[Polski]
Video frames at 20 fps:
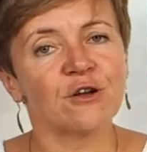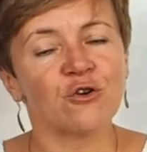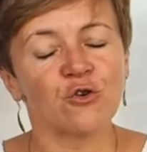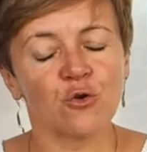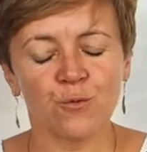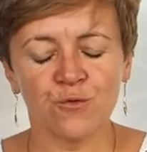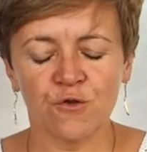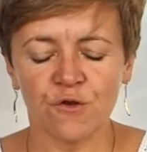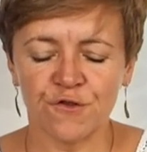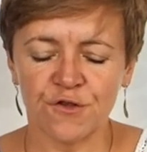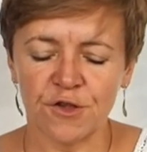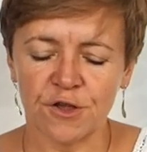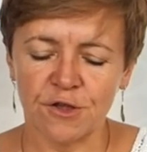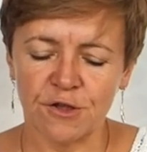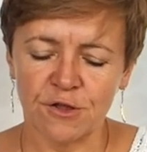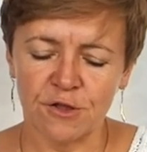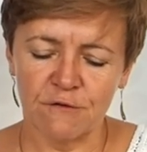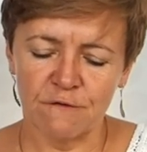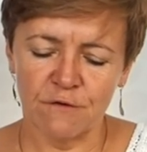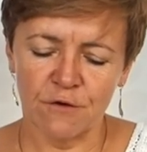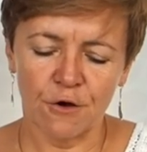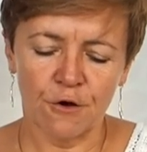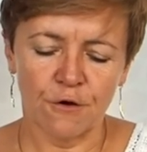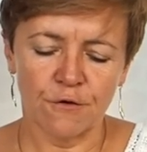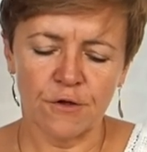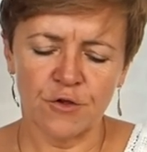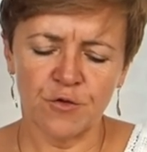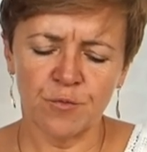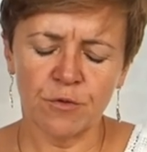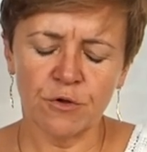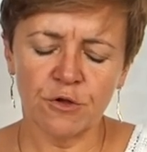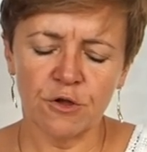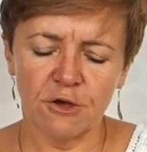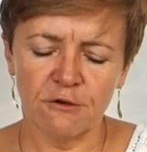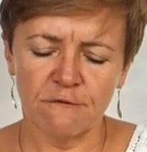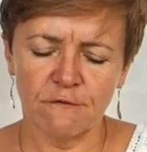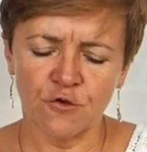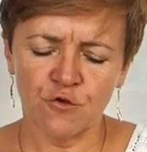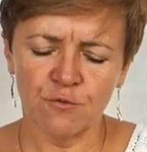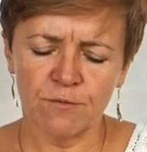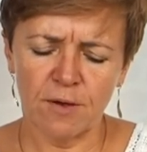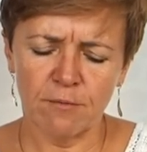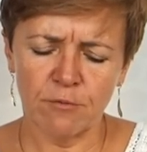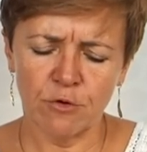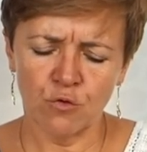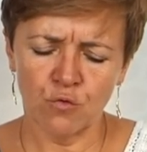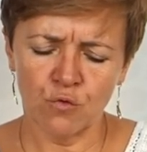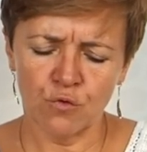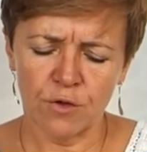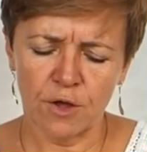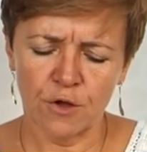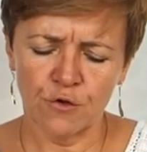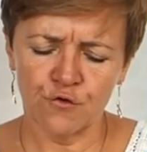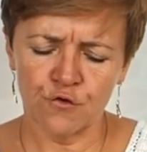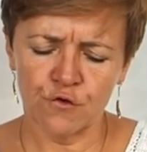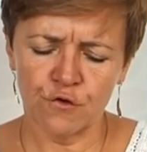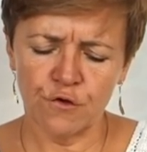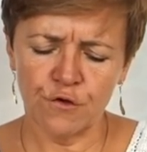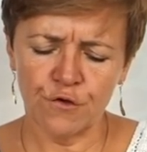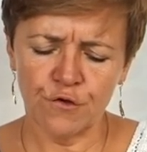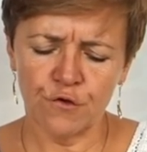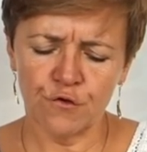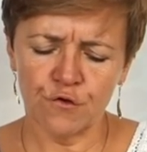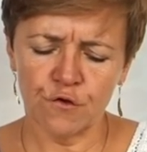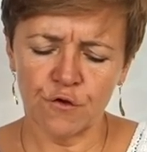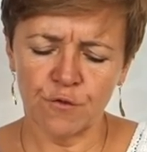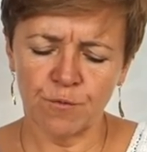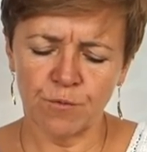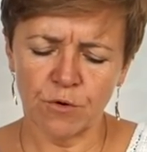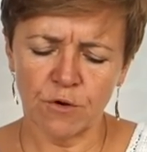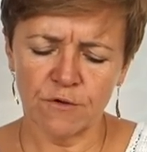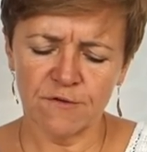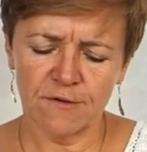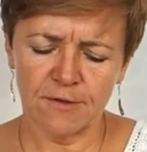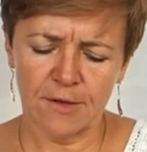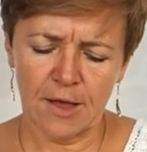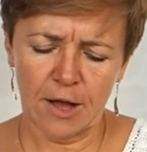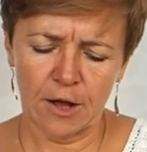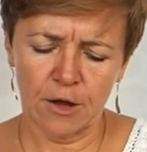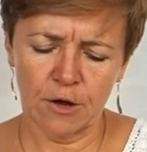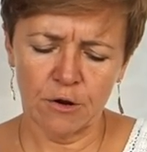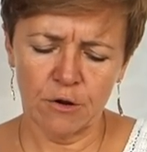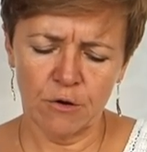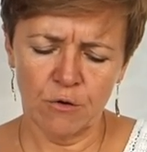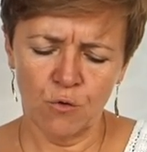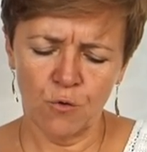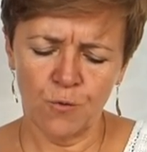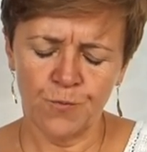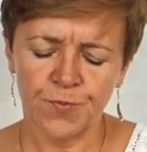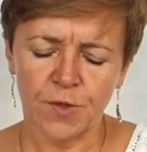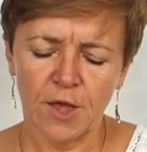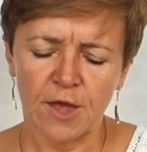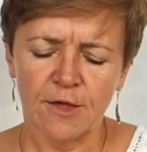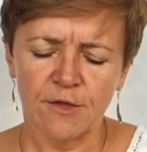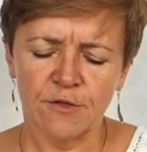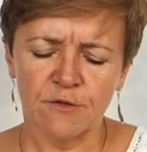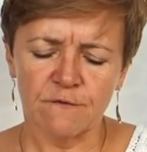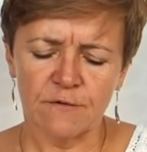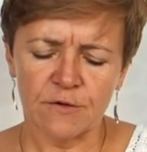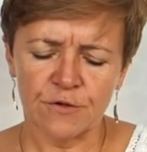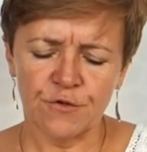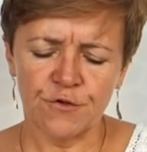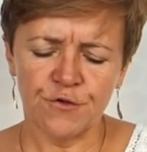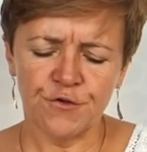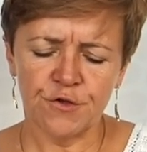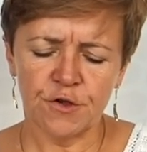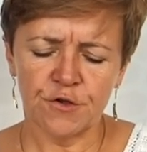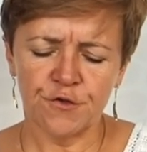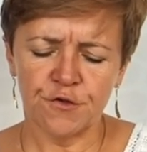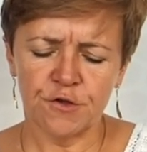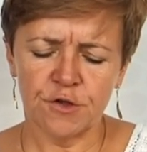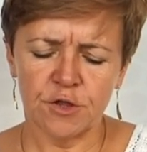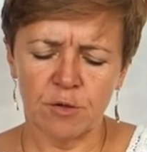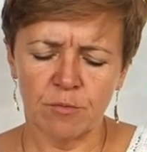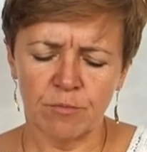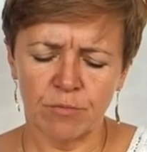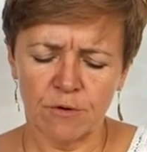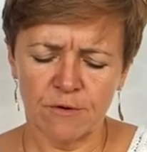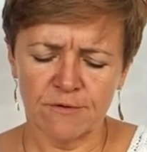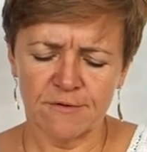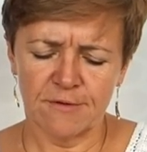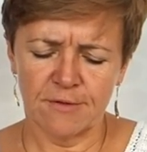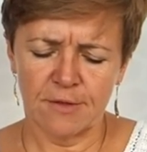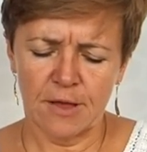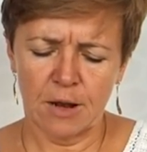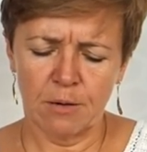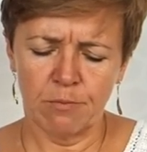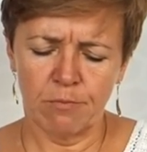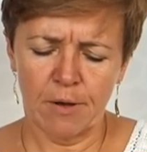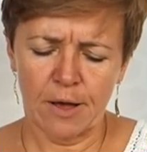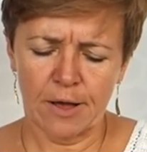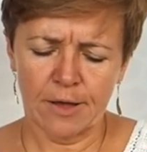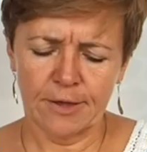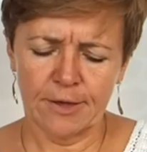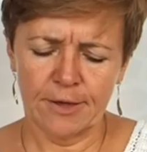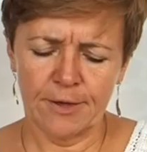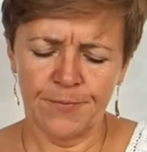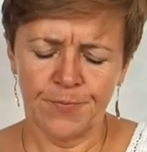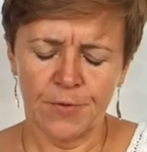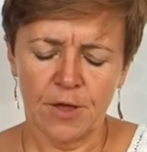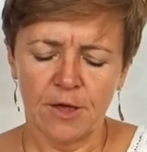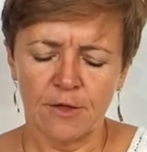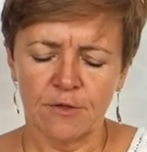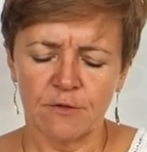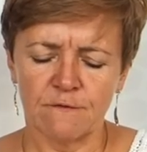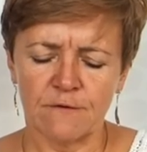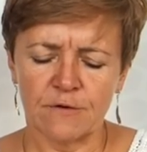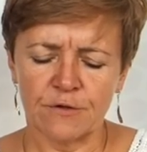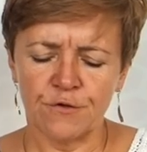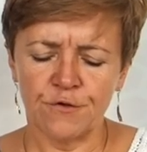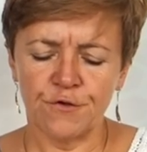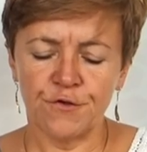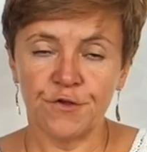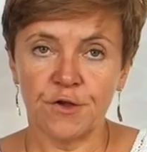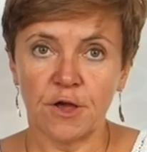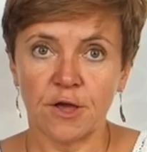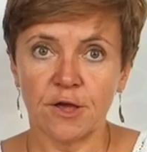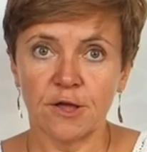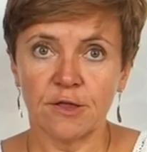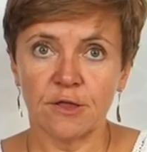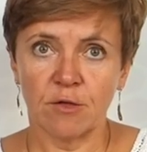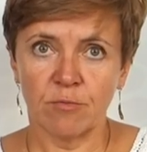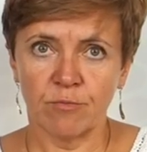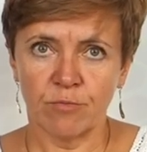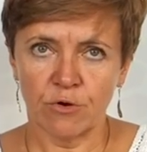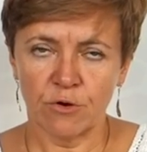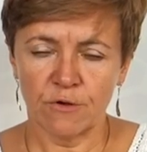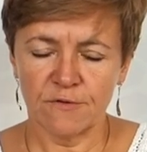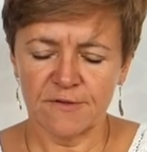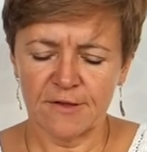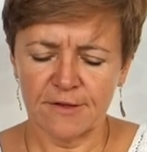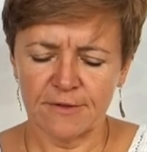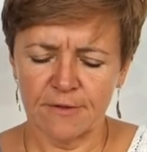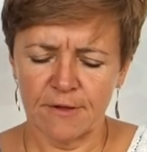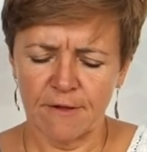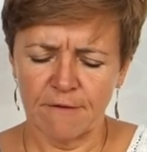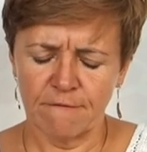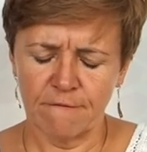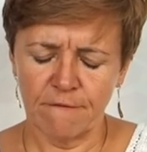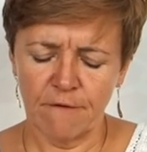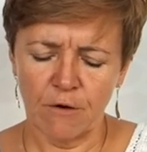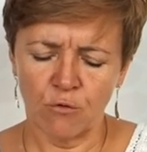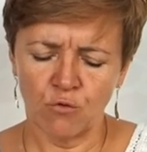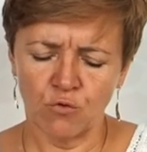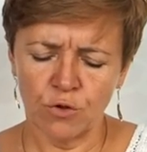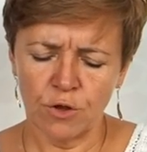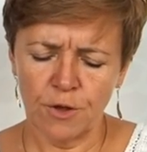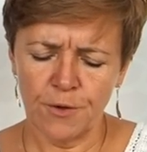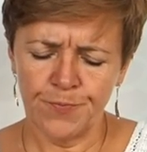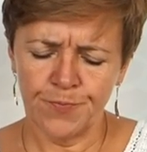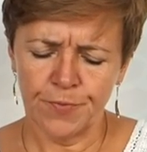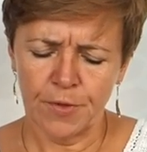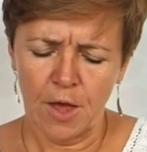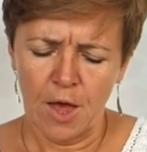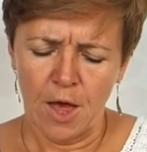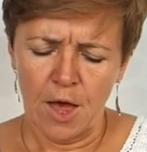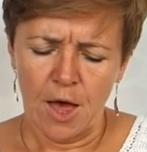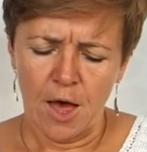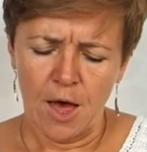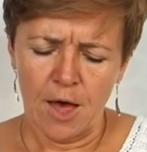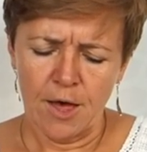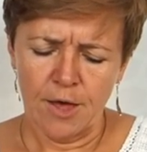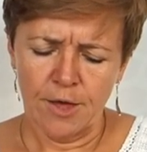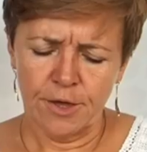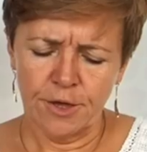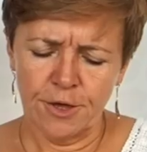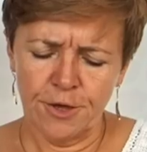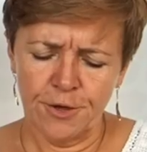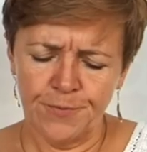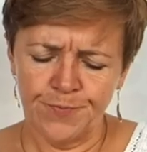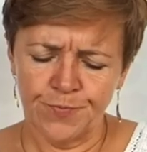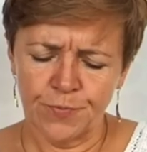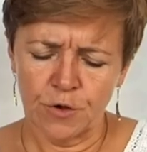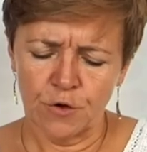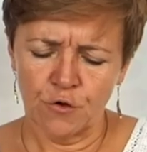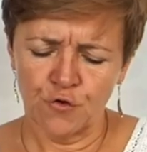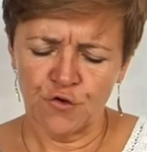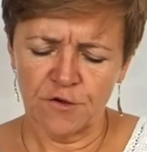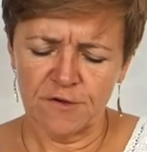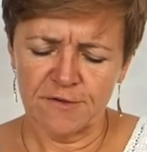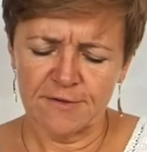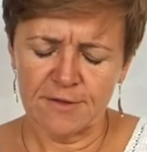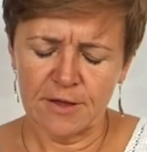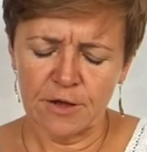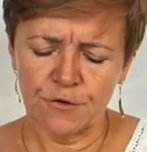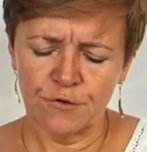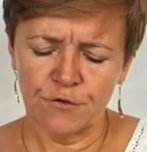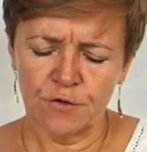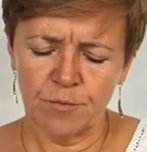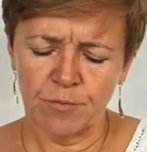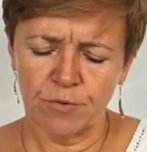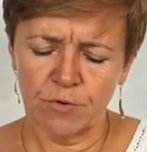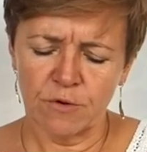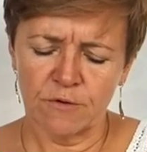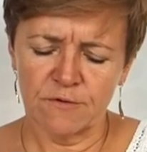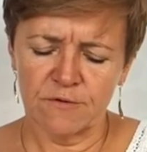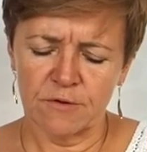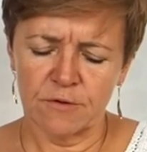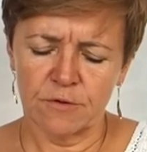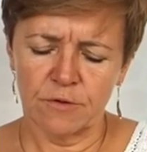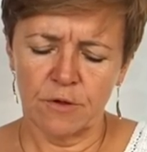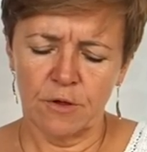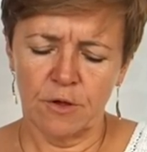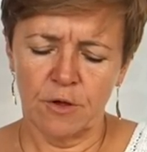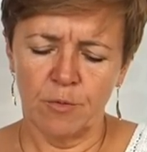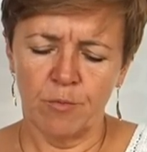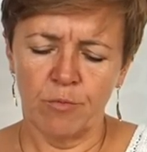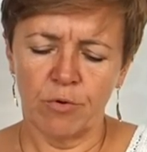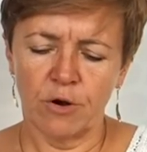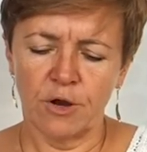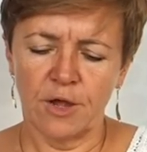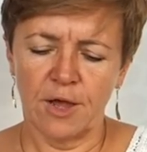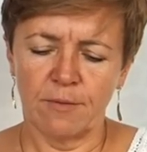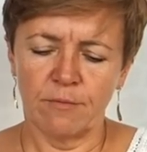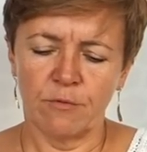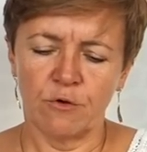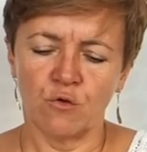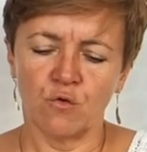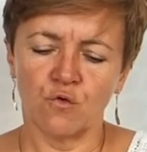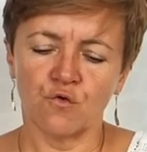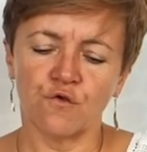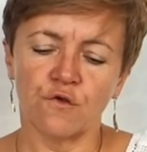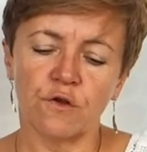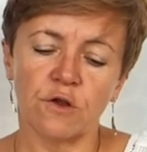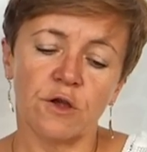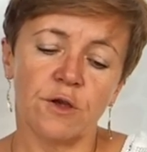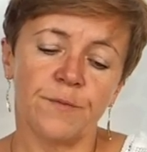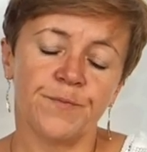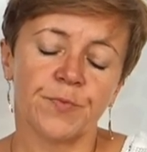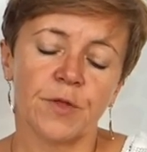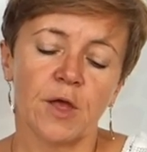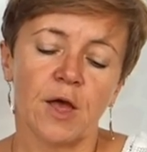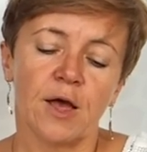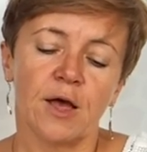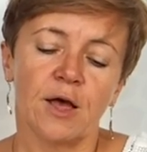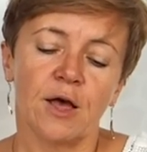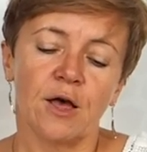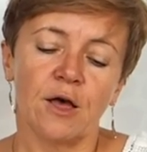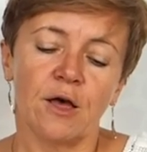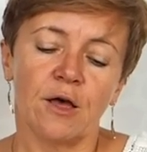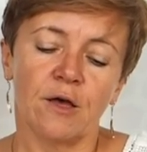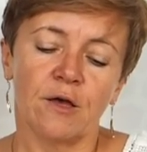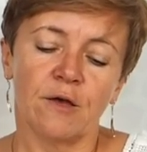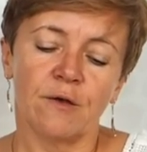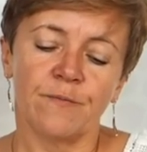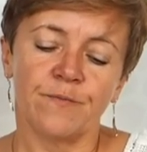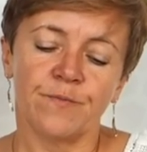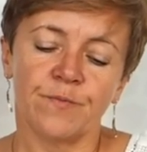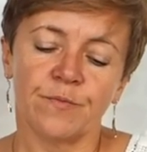grubsze dzielniny wykonać, ponieważ mamy tutaj 36% akrylu, 27% alpaki, 21% wełny e, i 16% e, poliamidu, czyli e,